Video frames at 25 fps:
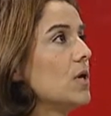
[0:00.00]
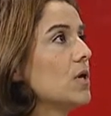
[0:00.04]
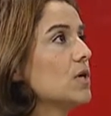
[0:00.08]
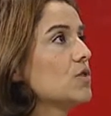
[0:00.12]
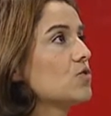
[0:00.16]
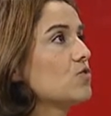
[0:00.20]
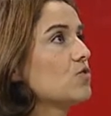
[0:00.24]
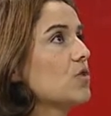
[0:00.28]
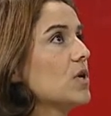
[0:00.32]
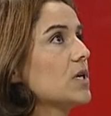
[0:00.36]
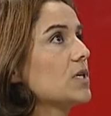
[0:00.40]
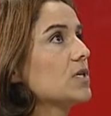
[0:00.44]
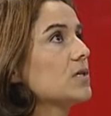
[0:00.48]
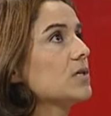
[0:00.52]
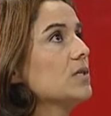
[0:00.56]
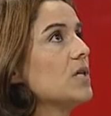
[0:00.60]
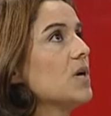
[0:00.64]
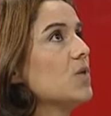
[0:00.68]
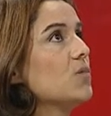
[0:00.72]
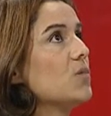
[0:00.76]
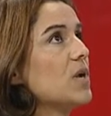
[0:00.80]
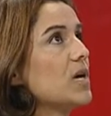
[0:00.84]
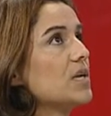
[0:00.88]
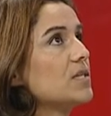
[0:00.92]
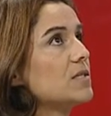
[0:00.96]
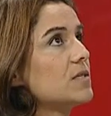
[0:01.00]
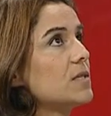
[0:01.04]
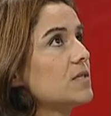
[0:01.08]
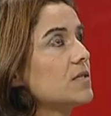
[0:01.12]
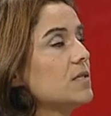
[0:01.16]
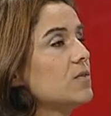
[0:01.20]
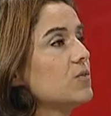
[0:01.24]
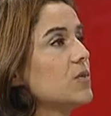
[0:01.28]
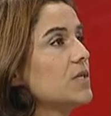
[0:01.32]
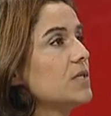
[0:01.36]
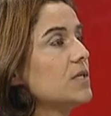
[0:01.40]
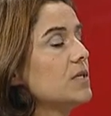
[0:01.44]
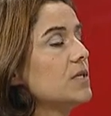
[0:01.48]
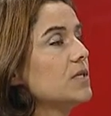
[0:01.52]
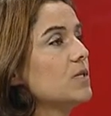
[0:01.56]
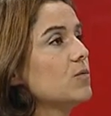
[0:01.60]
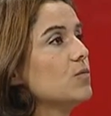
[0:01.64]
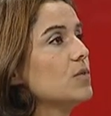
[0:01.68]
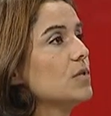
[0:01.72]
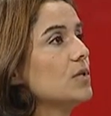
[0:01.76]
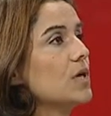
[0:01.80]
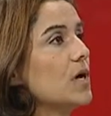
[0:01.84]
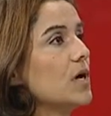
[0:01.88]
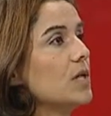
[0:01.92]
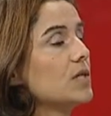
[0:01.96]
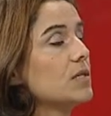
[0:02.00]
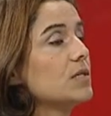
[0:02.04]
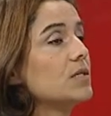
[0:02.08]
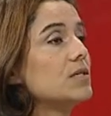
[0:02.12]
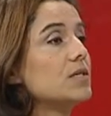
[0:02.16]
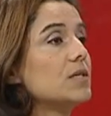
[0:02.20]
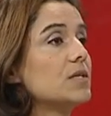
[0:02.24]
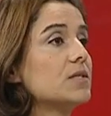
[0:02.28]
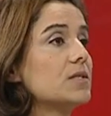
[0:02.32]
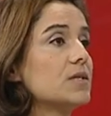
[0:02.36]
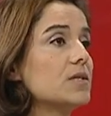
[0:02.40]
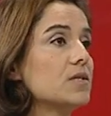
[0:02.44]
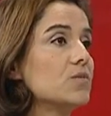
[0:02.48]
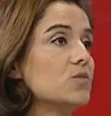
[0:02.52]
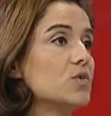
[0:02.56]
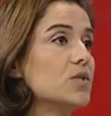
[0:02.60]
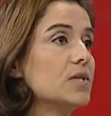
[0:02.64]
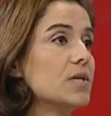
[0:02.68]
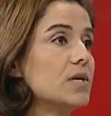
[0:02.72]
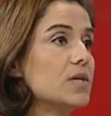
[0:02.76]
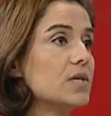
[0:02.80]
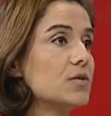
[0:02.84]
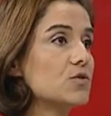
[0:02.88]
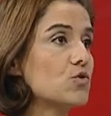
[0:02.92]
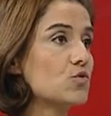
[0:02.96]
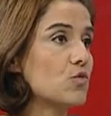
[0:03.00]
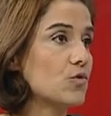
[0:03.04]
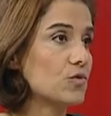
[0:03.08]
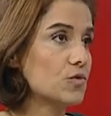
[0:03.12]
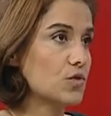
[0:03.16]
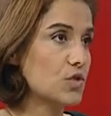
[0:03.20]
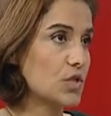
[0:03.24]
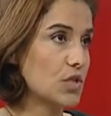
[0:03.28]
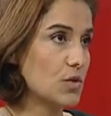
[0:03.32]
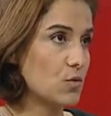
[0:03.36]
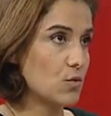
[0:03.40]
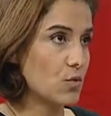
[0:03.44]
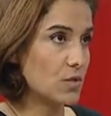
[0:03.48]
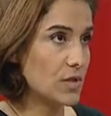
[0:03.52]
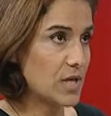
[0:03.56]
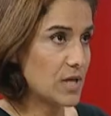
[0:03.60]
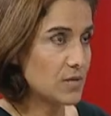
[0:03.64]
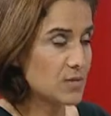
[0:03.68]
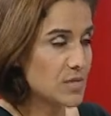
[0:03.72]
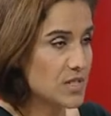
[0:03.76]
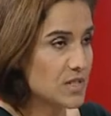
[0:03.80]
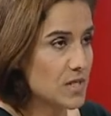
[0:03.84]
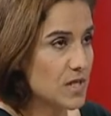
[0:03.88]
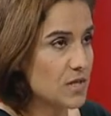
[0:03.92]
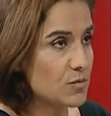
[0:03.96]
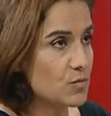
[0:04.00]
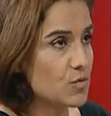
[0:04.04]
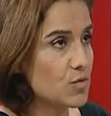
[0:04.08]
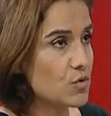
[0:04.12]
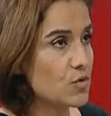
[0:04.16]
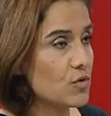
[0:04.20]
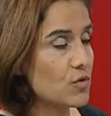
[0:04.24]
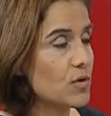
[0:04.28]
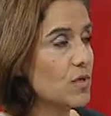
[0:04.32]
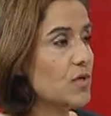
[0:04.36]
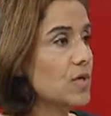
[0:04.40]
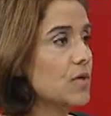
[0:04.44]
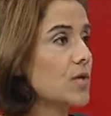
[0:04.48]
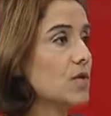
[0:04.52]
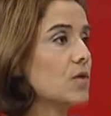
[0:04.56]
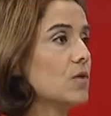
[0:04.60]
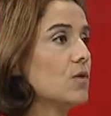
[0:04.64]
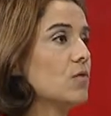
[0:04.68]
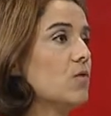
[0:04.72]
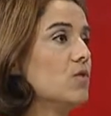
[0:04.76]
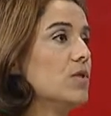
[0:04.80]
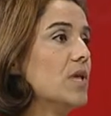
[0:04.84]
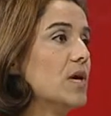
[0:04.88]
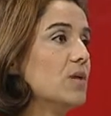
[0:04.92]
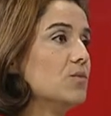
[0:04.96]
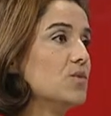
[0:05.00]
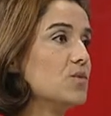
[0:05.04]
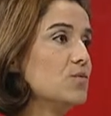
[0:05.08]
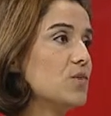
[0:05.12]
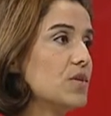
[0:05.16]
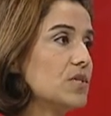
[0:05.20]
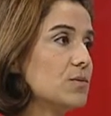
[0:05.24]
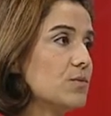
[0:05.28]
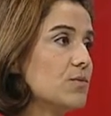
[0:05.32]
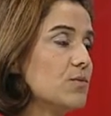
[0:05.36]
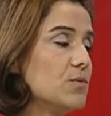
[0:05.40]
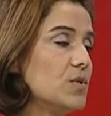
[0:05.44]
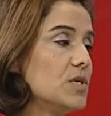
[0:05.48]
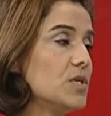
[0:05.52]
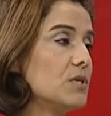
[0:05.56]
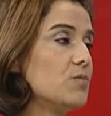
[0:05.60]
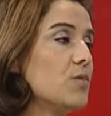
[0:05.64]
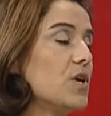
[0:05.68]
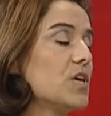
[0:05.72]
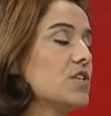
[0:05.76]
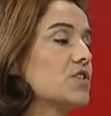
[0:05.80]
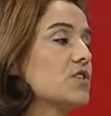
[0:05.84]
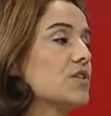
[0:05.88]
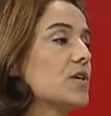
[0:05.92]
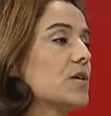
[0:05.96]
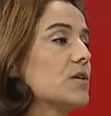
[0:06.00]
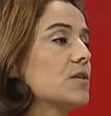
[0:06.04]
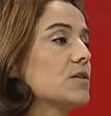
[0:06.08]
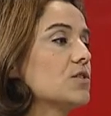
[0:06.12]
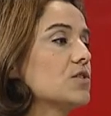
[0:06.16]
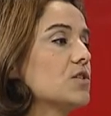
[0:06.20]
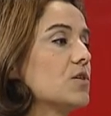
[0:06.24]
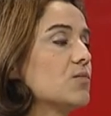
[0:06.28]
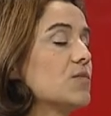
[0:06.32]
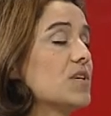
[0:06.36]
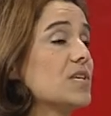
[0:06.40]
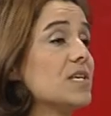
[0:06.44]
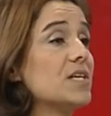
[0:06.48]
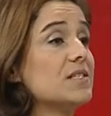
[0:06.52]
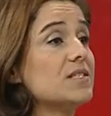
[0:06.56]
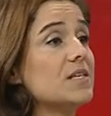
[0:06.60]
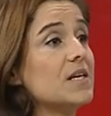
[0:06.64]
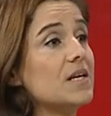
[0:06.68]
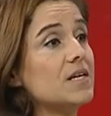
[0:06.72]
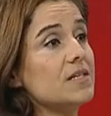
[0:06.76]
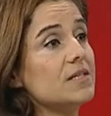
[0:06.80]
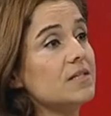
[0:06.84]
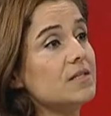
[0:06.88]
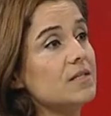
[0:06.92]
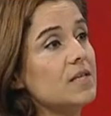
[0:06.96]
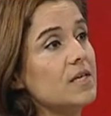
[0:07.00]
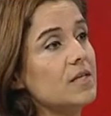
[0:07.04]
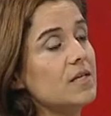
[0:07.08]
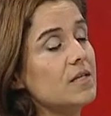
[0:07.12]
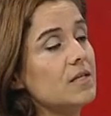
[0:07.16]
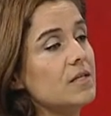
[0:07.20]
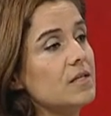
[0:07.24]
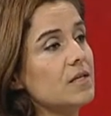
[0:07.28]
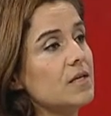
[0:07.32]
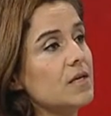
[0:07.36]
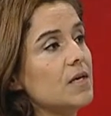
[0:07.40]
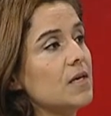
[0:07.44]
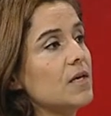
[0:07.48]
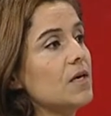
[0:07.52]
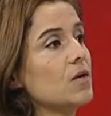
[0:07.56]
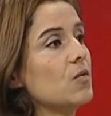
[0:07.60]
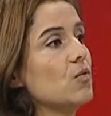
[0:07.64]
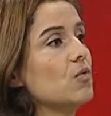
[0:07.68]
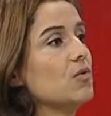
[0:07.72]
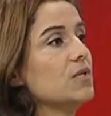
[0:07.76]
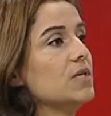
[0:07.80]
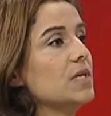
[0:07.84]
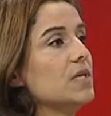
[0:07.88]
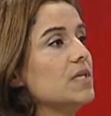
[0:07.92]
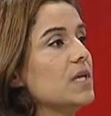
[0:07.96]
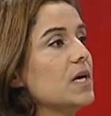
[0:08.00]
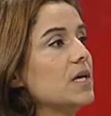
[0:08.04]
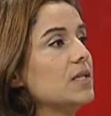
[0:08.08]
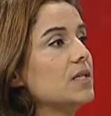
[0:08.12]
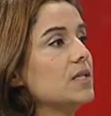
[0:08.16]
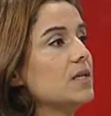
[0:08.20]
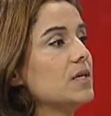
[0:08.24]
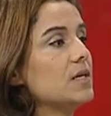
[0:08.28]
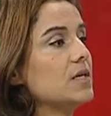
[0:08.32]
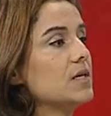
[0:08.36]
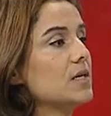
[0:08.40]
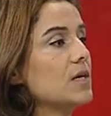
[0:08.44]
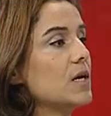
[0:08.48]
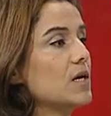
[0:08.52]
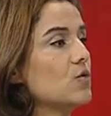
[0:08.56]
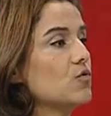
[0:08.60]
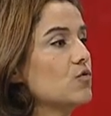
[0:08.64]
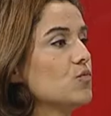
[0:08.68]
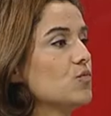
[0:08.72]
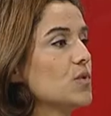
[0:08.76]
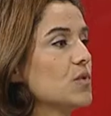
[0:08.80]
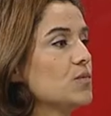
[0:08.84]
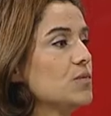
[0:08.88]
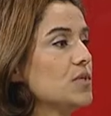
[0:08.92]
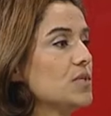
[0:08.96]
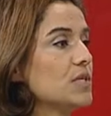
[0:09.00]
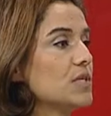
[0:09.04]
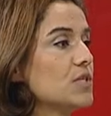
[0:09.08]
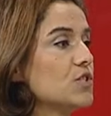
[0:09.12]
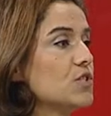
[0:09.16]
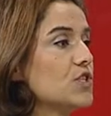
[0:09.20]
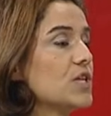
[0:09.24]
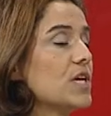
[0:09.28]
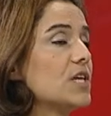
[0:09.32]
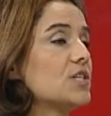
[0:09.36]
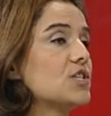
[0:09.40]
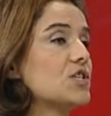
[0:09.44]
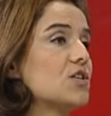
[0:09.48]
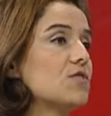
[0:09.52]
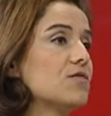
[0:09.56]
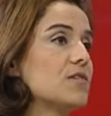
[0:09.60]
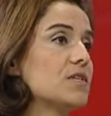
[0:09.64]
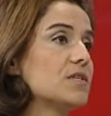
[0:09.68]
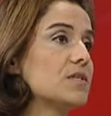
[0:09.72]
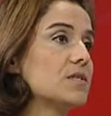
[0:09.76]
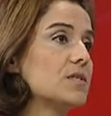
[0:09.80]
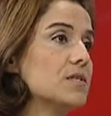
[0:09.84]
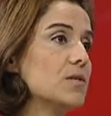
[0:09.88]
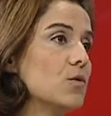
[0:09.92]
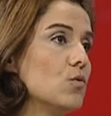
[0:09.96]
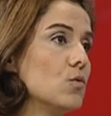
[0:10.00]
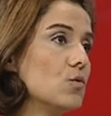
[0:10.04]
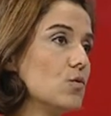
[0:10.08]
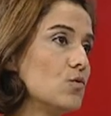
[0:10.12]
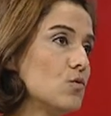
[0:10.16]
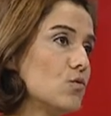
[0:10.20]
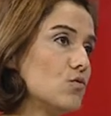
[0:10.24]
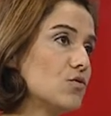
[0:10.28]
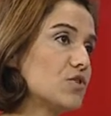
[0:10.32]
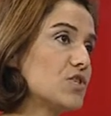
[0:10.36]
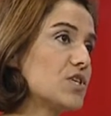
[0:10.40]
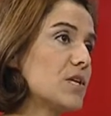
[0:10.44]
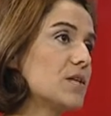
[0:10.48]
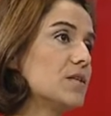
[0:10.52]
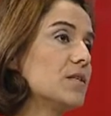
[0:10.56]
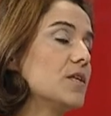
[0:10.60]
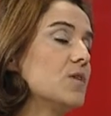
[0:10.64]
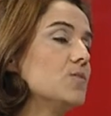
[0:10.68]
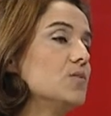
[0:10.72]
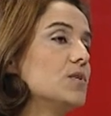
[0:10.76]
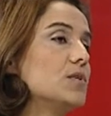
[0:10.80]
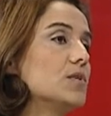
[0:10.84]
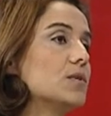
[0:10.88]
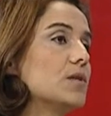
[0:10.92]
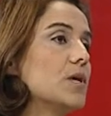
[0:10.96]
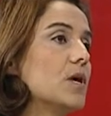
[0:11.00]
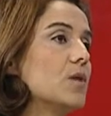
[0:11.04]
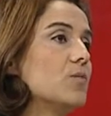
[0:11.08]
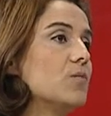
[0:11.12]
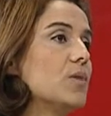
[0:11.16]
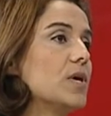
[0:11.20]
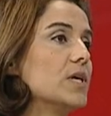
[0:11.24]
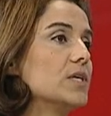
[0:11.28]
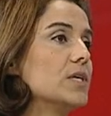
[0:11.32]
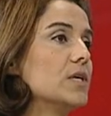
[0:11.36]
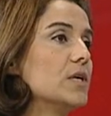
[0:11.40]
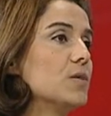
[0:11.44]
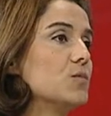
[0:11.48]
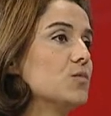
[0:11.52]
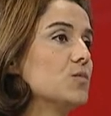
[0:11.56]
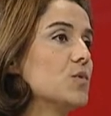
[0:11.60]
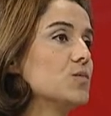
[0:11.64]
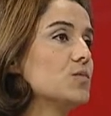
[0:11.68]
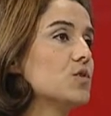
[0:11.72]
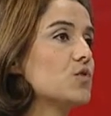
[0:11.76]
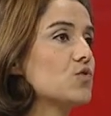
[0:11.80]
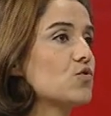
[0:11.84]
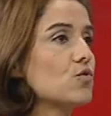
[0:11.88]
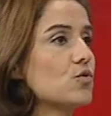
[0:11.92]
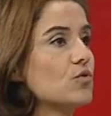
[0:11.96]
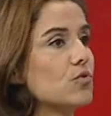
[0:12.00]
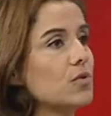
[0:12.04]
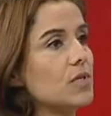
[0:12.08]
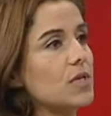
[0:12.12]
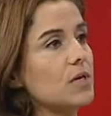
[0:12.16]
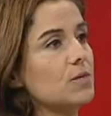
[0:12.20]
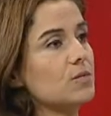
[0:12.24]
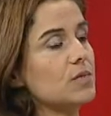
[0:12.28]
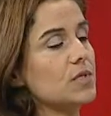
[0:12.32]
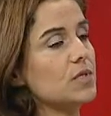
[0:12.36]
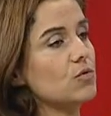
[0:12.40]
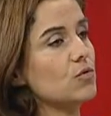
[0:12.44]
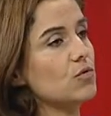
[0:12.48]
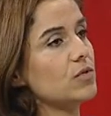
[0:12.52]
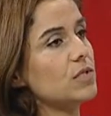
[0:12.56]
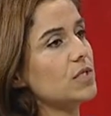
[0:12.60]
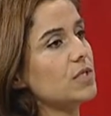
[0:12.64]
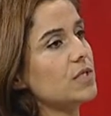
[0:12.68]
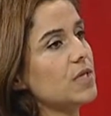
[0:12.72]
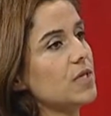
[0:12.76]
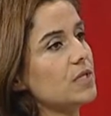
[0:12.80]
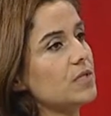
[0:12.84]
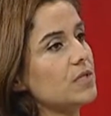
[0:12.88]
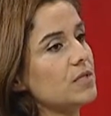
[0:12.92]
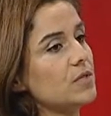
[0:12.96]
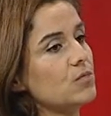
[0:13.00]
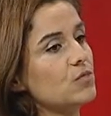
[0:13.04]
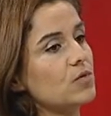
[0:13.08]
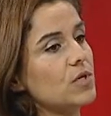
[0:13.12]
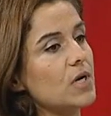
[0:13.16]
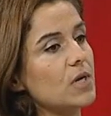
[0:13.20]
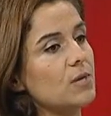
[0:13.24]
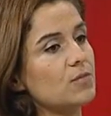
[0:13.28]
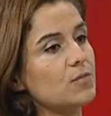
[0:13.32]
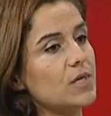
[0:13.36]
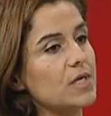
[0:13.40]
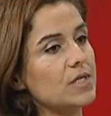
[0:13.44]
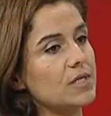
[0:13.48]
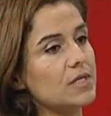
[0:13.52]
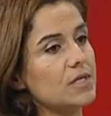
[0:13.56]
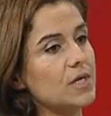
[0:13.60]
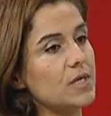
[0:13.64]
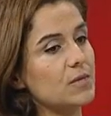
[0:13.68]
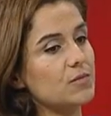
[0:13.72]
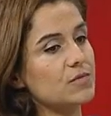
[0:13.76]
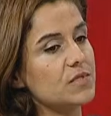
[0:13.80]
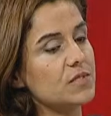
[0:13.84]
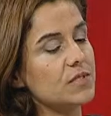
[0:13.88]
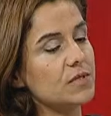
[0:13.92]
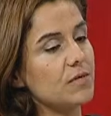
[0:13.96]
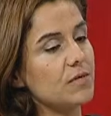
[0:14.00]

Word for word: Su hakkından bahsedilmediği gibi halkın katılımı da çokça önemsenmiyor. Önemli bir başlangıç ama yeterli değil. O nedenle hani Avrupa Birliği çerçevesinde o ölçekte bir kampanya yapmamız çok önemliydi. O nedenle de bu kampanyayı yaptık.